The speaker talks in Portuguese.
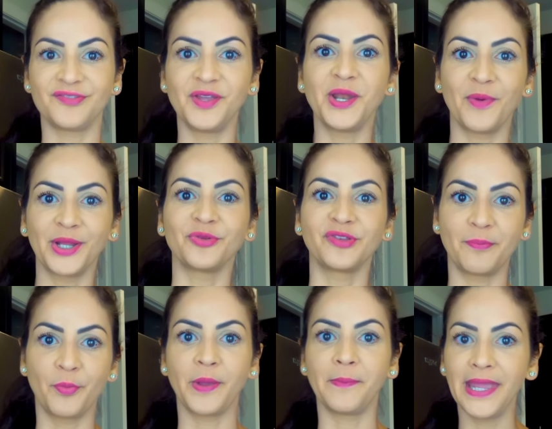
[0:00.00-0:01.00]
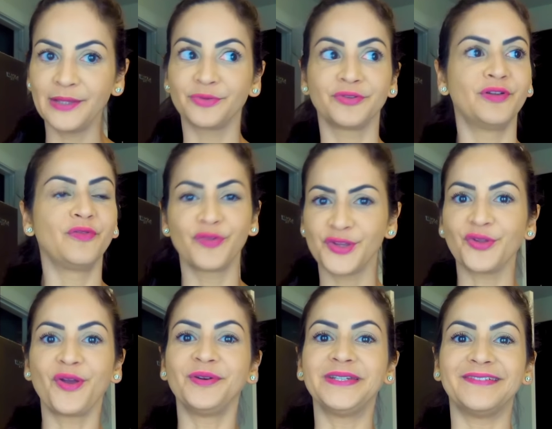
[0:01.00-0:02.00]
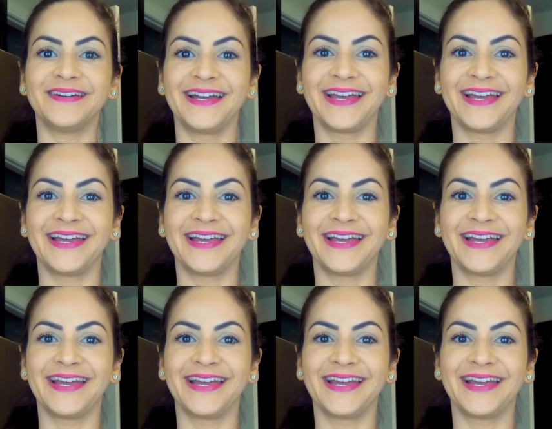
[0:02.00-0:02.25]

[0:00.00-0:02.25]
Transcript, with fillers: viram aí nos depoimentos, não fui só eu não.